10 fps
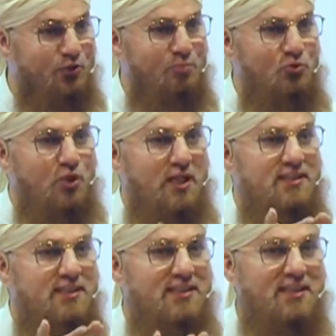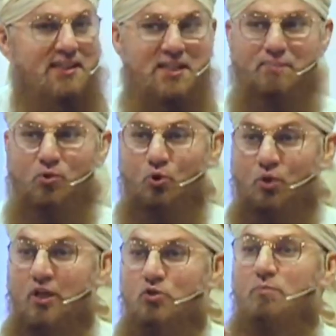तुम तो कहते थे गरीब हो
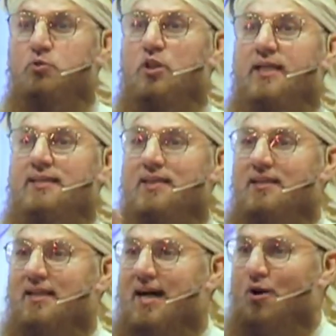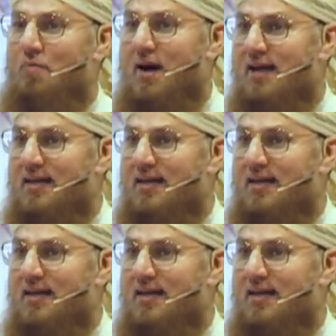तुम तो कहते थे कारोबार